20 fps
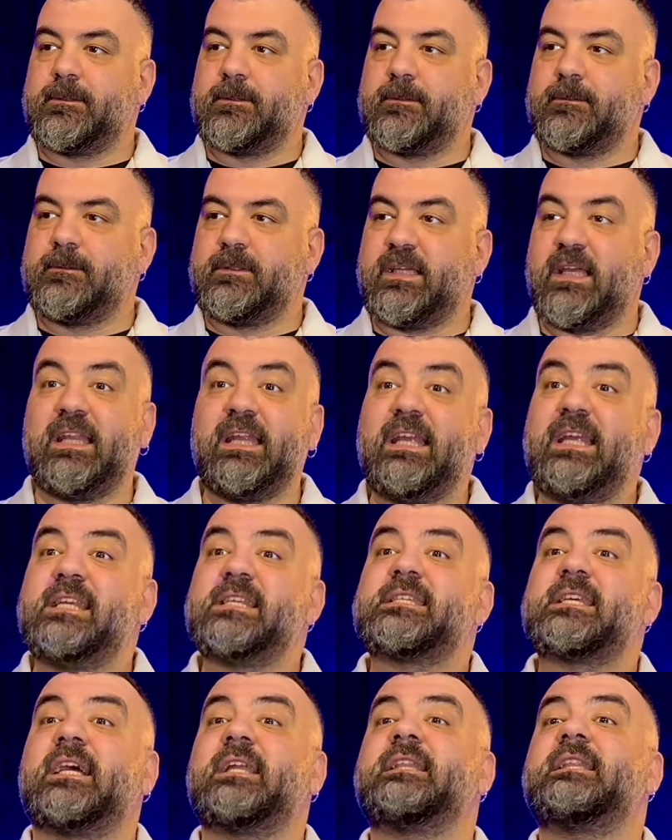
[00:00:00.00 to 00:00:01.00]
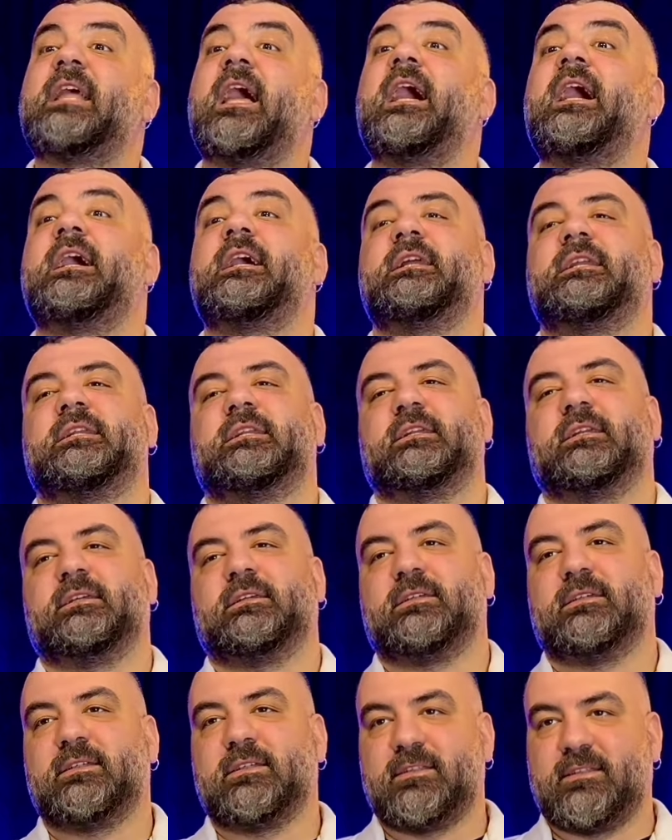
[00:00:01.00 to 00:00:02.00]
yeni insanlar
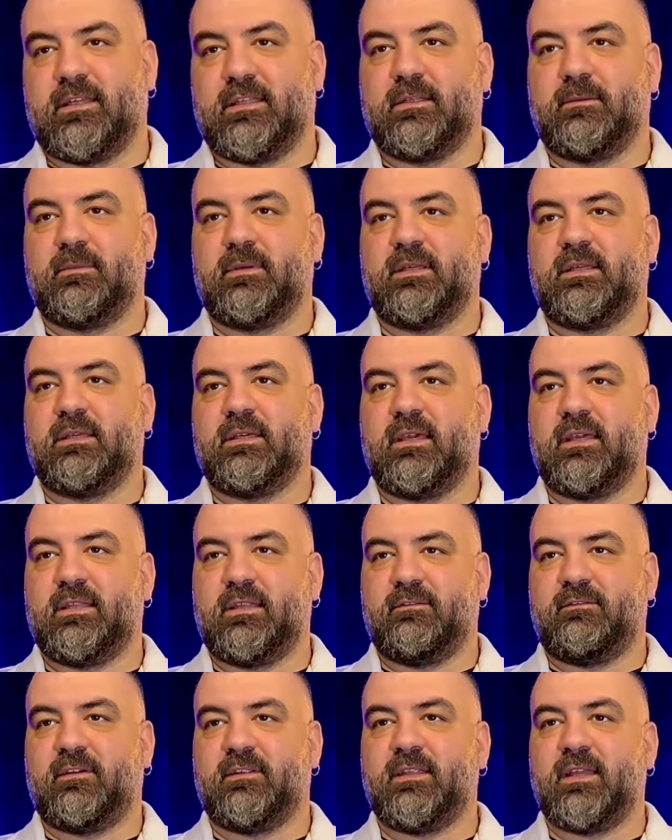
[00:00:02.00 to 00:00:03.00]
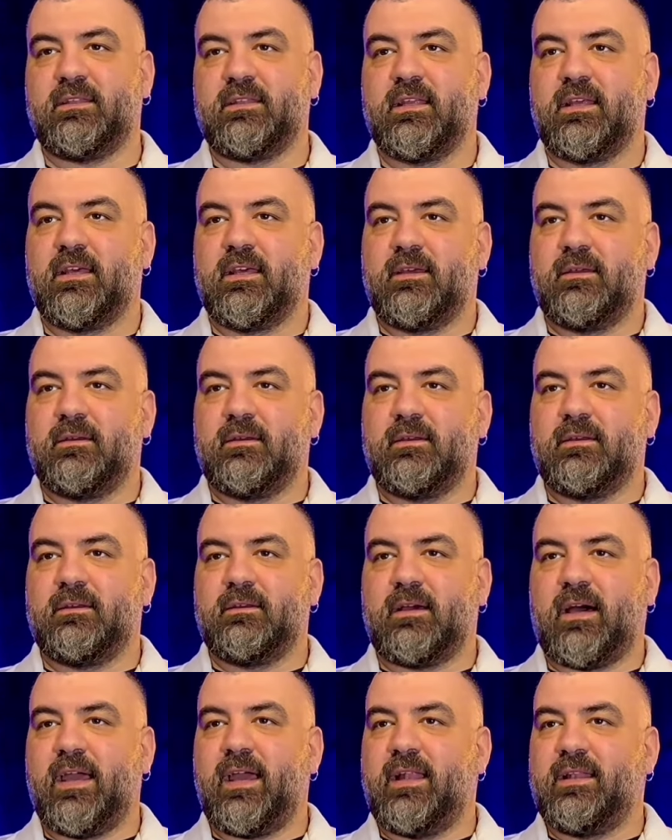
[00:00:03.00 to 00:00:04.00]
e, tanımayı hedef alan e,
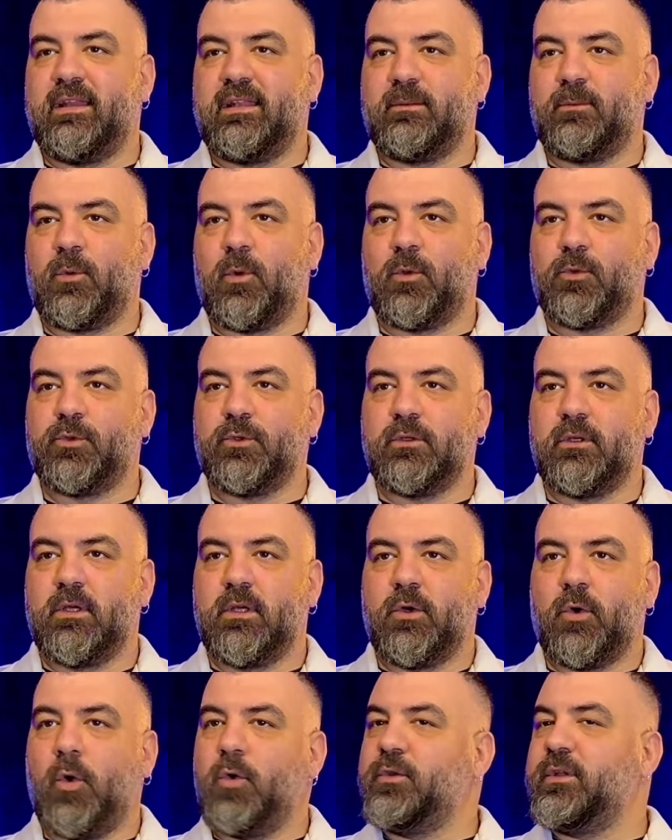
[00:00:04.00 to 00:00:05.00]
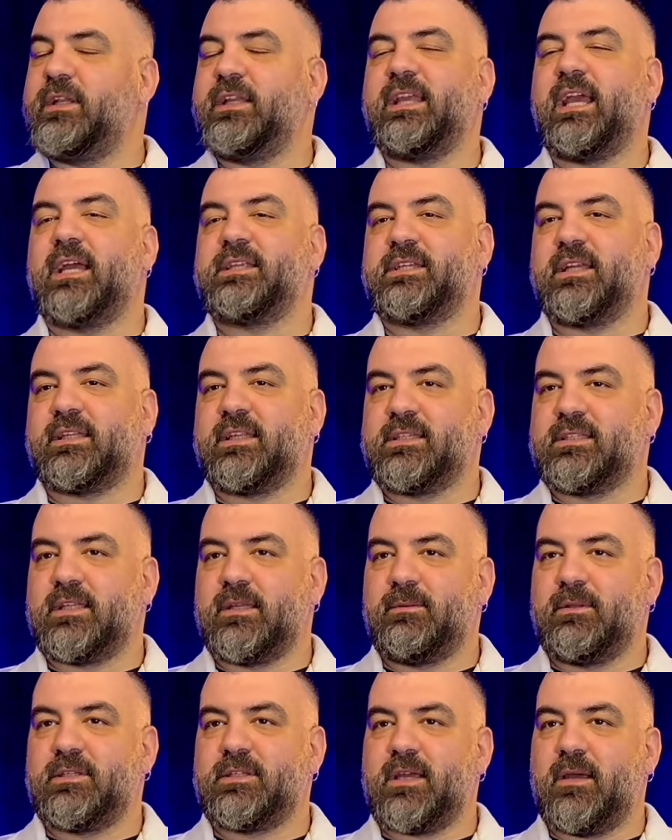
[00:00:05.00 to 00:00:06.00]
hayallerim oldu. Onları
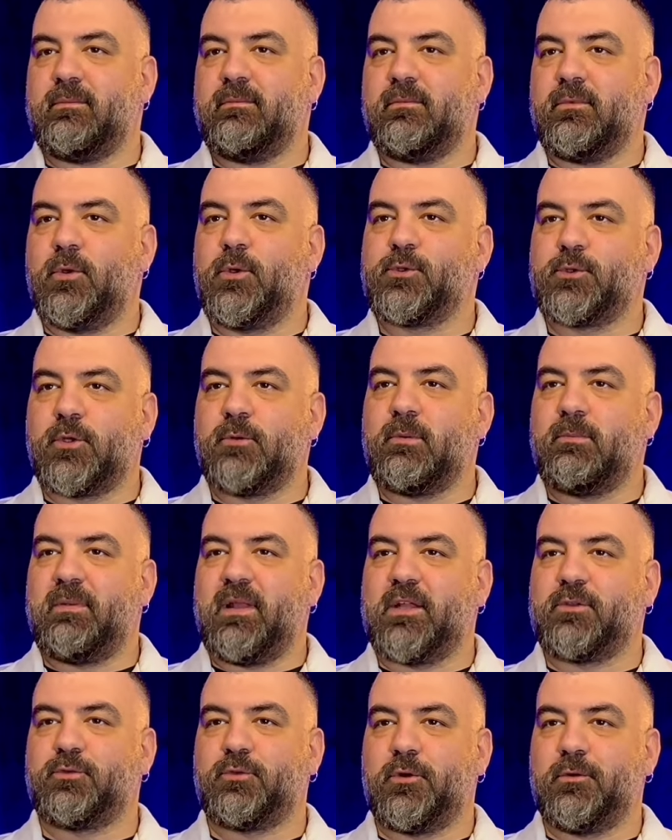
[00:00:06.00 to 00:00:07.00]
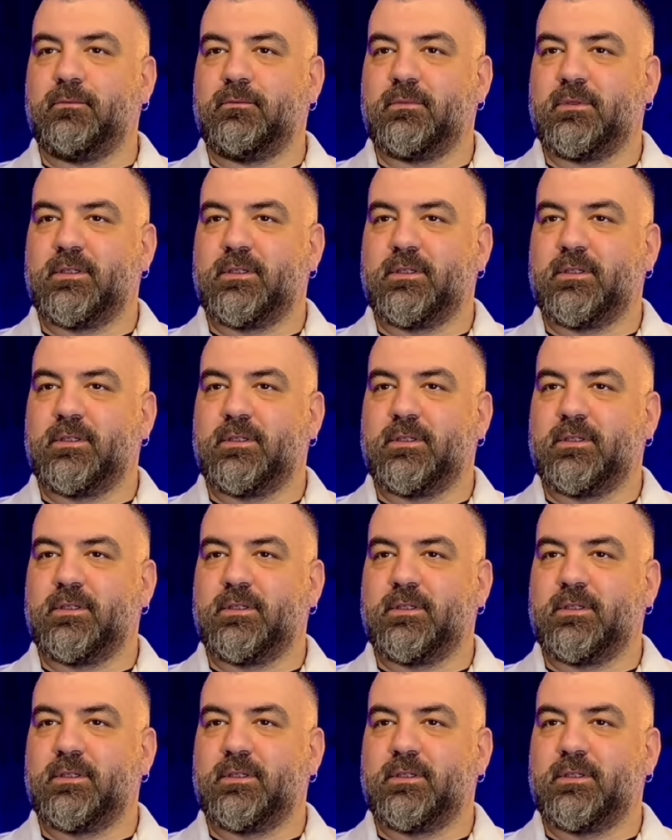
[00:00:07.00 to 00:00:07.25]
gerçekleştirebileceğim özgür bir platform.